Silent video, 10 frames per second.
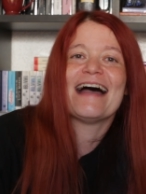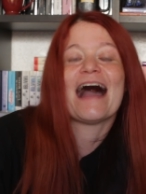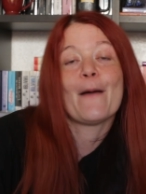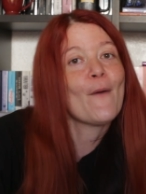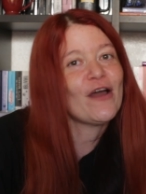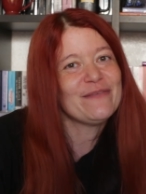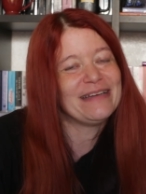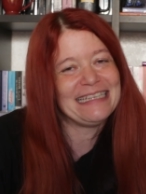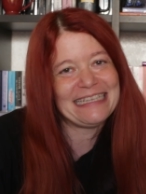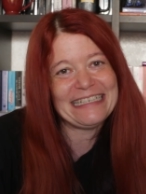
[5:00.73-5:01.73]
Amor y
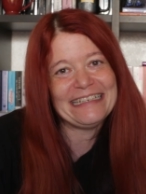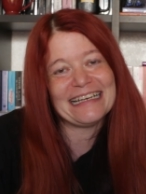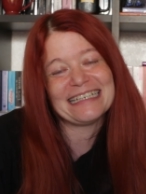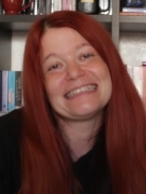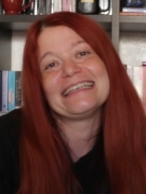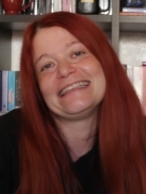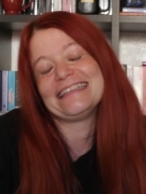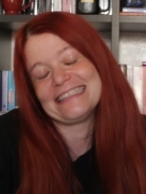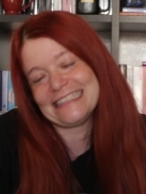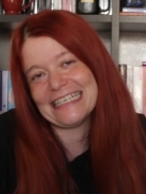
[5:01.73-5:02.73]
Mentiras, que
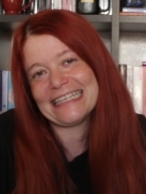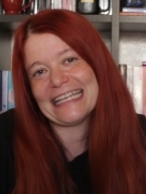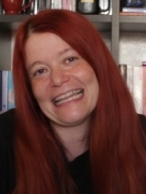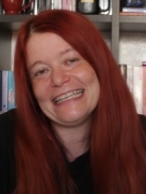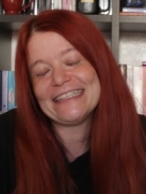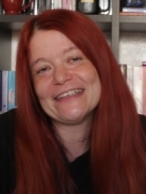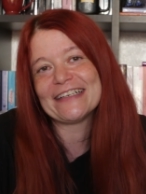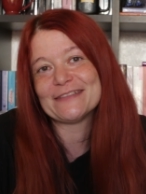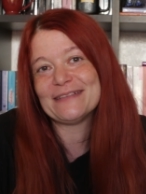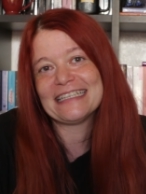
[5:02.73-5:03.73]
este sí está dentro de
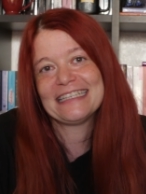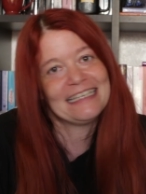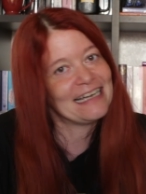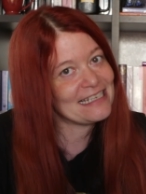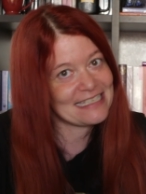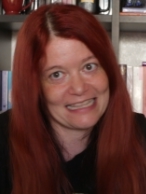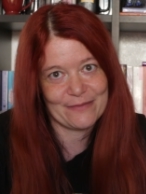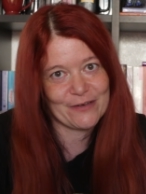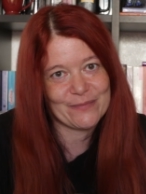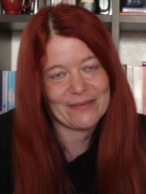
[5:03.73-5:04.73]
Romántica,
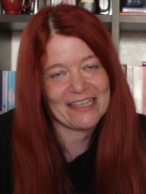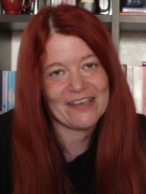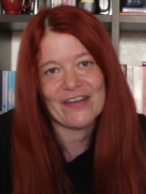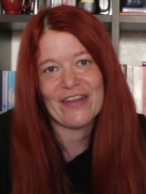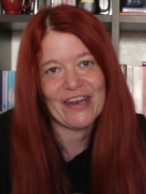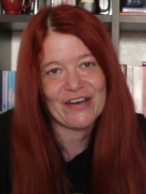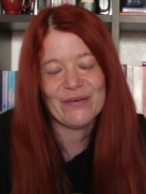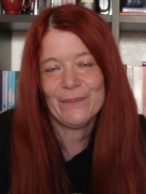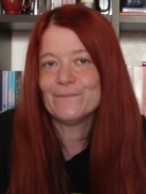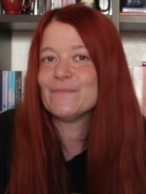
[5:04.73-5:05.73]
séptimo cumpleaños
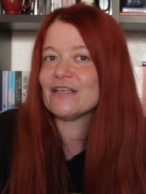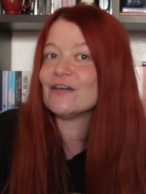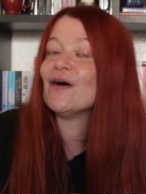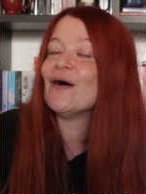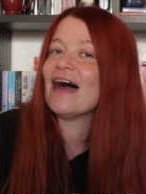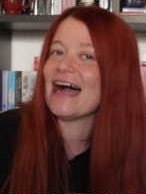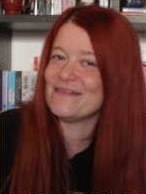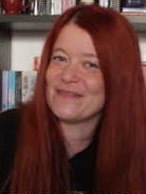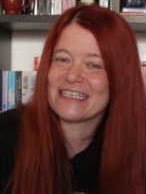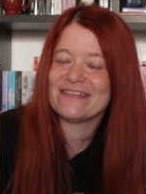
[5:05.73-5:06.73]
no, pero
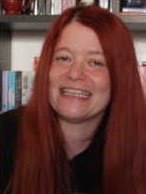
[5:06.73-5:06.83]
Amor y